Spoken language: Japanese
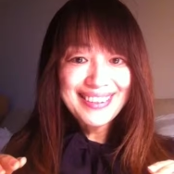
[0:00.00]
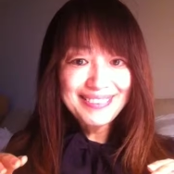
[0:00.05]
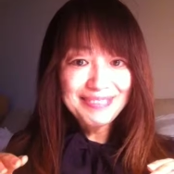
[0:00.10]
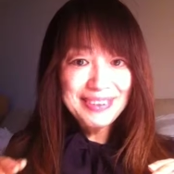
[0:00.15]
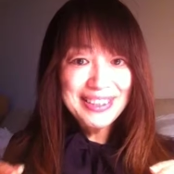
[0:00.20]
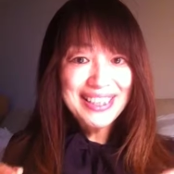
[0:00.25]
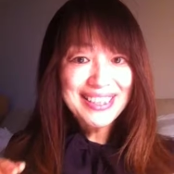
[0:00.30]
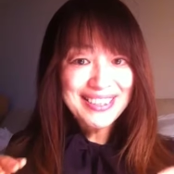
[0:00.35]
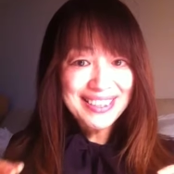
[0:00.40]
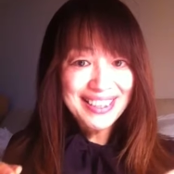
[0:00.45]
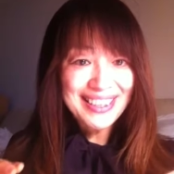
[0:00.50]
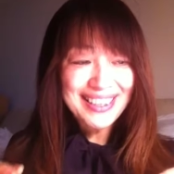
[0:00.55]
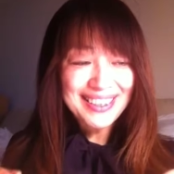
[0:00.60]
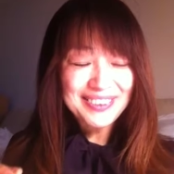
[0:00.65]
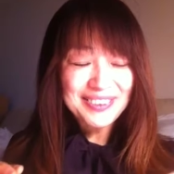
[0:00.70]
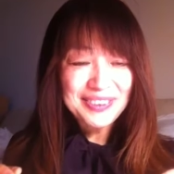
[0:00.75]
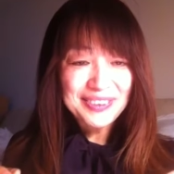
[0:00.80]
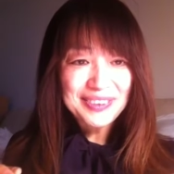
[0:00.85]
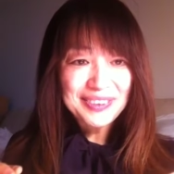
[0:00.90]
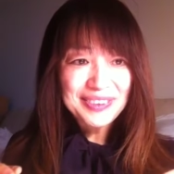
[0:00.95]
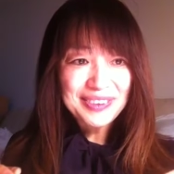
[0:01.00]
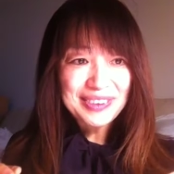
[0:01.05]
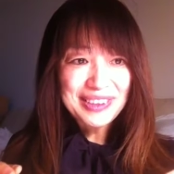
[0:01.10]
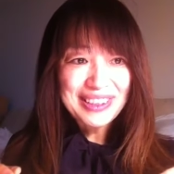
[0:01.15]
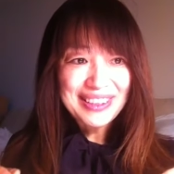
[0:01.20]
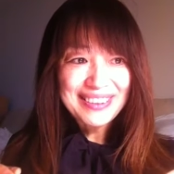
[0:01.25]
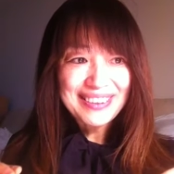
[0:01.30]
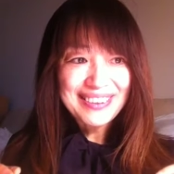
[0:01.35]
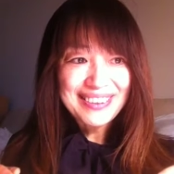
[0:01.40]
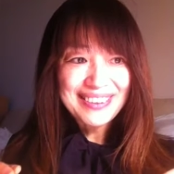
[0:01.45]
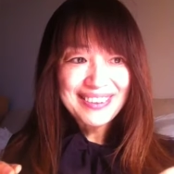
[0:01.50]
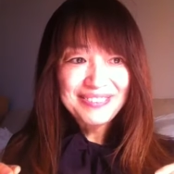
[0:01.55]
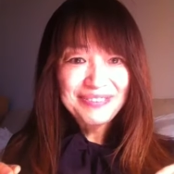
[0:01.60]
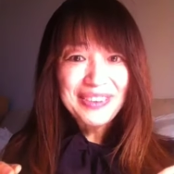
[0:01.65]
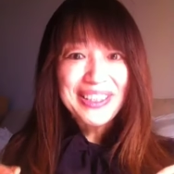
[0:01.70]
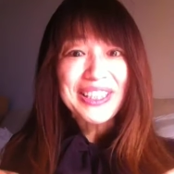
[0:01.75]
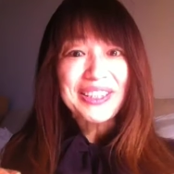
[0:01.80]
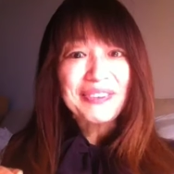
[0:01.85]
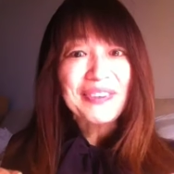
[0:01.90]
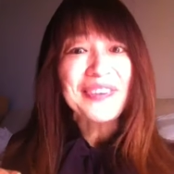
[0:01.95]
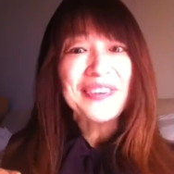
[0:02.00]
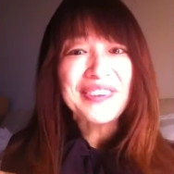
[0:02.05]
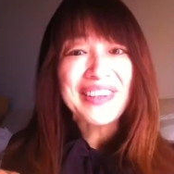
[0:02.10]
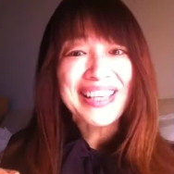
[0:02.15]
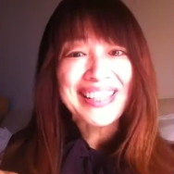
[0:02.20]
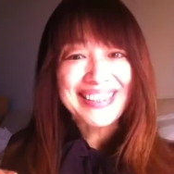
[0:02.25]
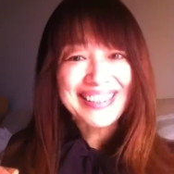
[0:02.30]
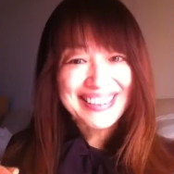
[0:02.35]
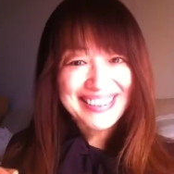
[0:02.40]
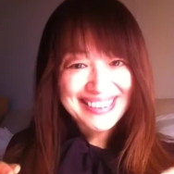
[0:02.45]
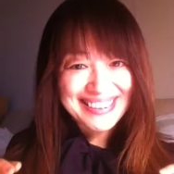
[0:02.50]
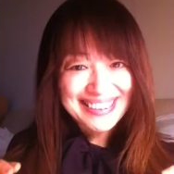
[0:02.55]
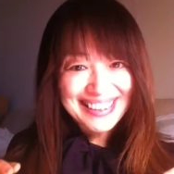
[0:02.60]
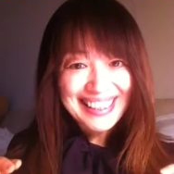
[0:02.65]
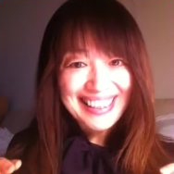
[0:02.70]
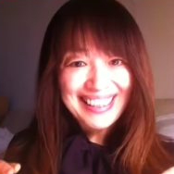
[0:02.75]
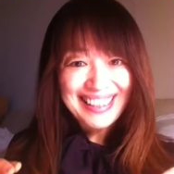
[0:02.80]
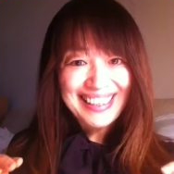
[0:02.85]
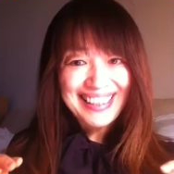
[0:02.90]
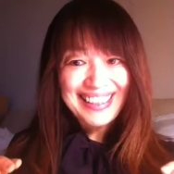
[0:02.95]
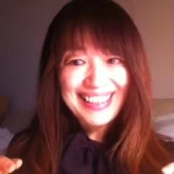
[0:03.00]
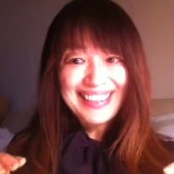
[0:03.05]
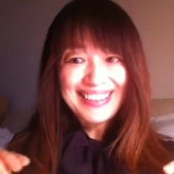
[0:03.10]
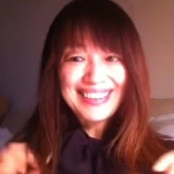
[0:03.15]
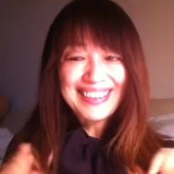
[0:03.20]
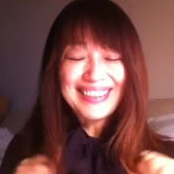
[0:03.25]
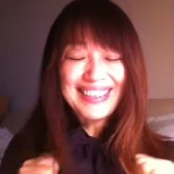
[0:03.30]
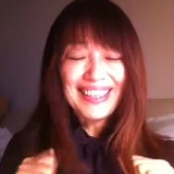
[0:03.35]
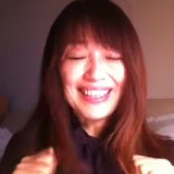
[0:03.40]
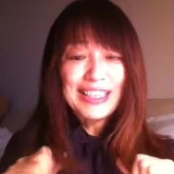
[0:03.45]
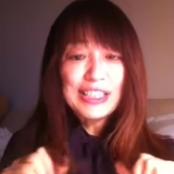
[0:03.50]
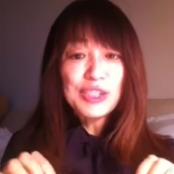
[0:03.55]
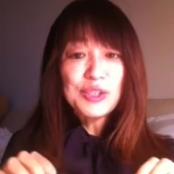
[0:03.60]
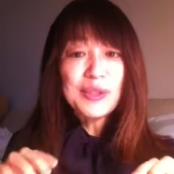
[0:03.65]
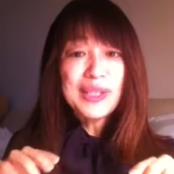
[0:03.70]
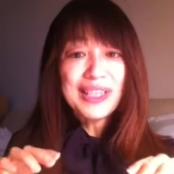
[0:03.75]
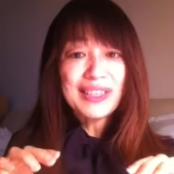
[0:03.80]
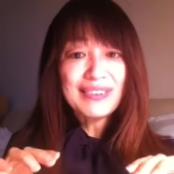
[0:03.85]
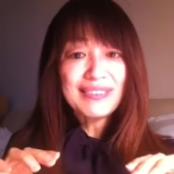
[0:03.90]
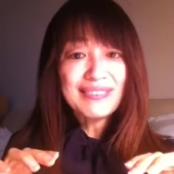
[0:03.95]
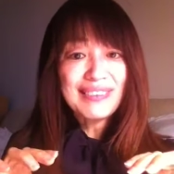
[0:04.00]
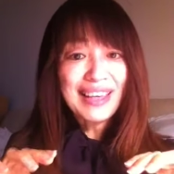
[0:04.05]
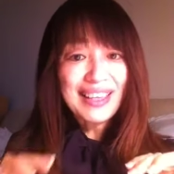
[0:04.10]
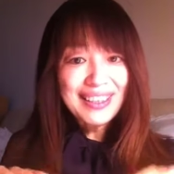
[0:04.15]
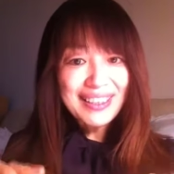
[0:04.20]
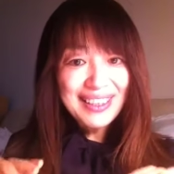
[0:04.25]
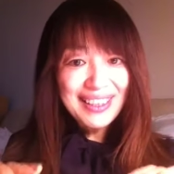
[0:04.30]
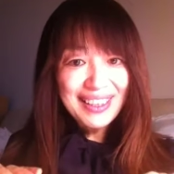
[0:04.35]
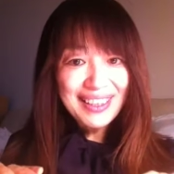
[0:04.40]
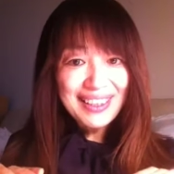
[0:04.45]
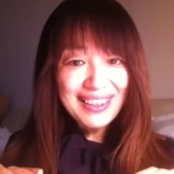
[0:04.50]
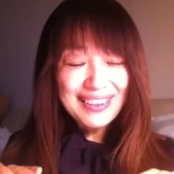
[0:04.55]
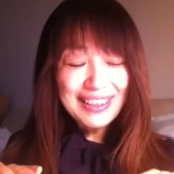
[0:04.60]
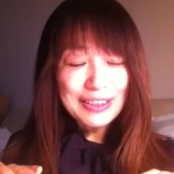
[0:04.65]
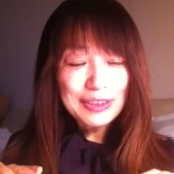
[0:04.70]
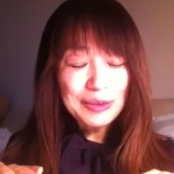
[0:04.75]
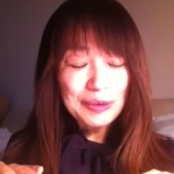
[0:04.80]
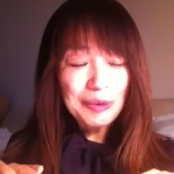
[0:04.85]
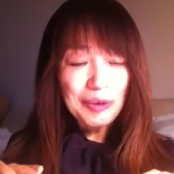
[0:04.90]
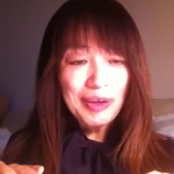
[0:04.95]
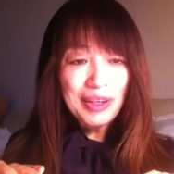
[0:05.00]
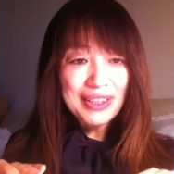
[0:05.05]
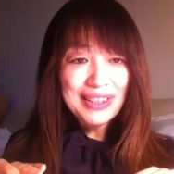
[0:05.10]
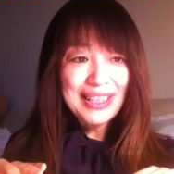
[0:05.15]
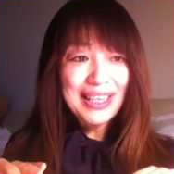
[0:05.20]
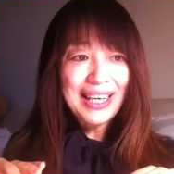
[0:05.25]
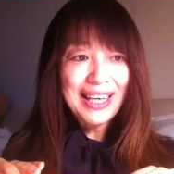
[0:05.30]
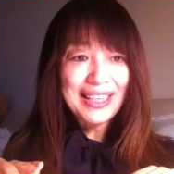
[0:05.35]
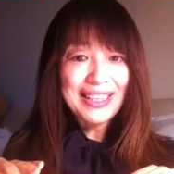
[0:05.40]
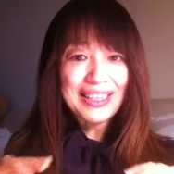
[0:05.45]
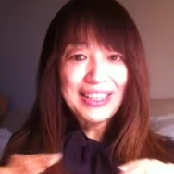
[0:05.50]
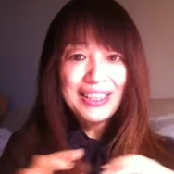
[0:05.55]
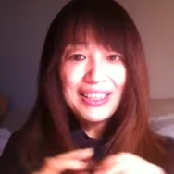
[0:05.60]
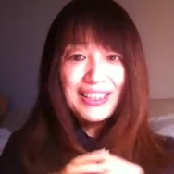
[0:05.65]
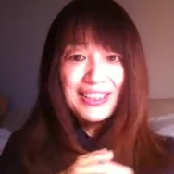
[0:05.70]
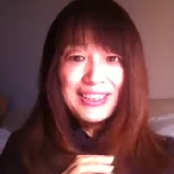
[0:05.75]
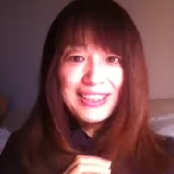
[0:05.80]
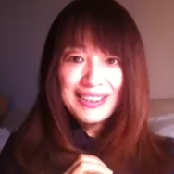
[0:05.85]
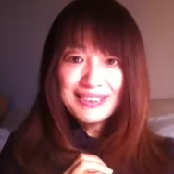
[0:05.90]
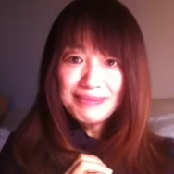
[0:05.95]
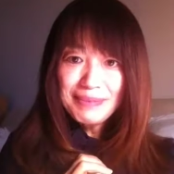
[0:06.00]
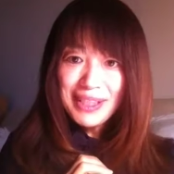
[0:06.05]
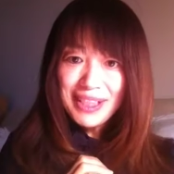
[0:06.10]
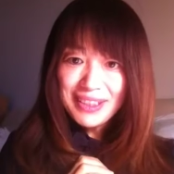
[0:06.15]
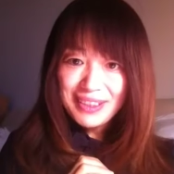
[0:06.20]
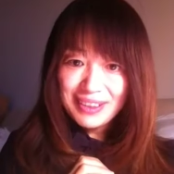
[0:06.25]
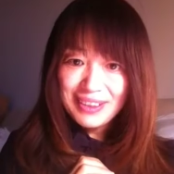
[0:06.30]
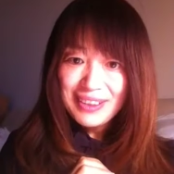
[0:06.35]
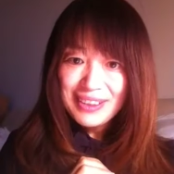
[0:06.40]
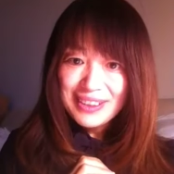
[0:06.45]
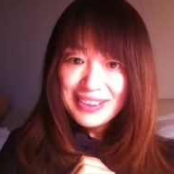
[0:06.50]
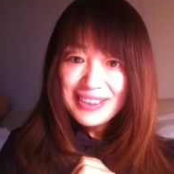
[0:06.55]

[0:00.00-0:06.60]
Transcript: 満たされるべきものなんですねただそれだけだとやはりまあっ